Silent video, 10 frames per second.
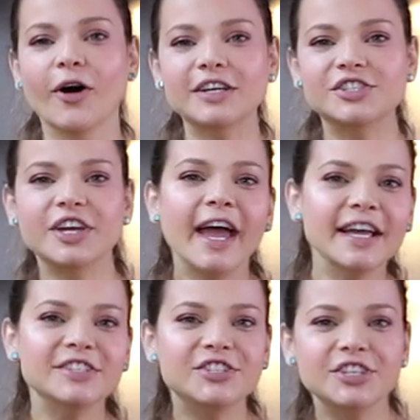Oi,
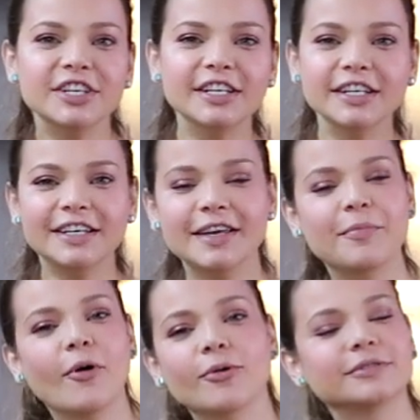gente! Que
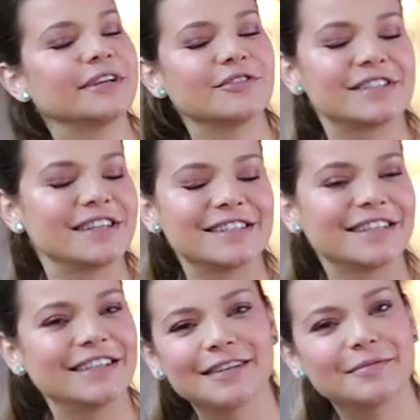bom ter vocês
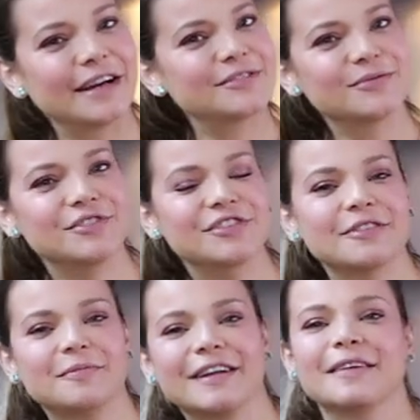aqui mais um
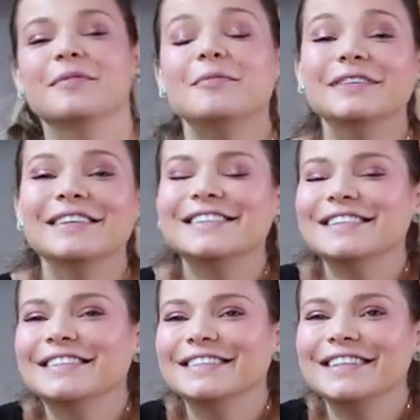dia para quê? Para uma
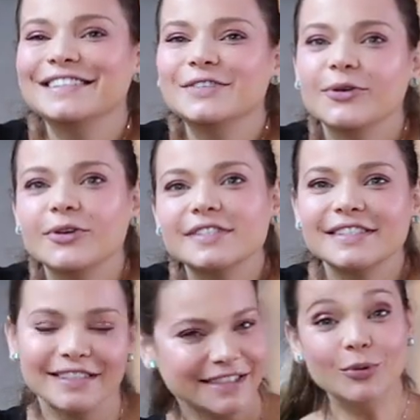receita
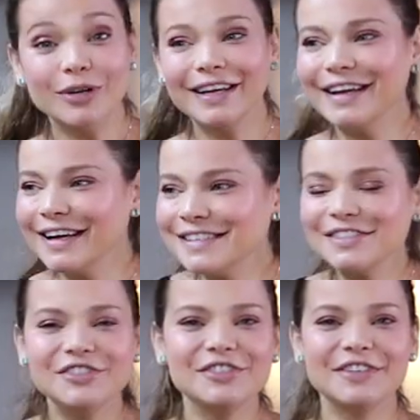deliciosa. Porque
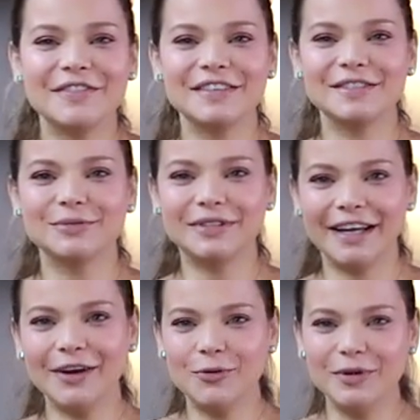esse dia de gravação tá
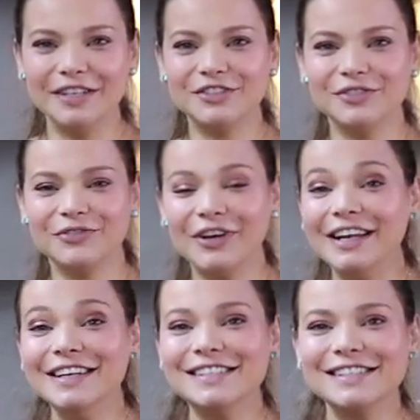realmente
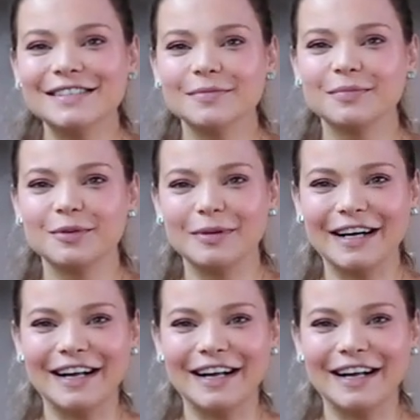feliz para uma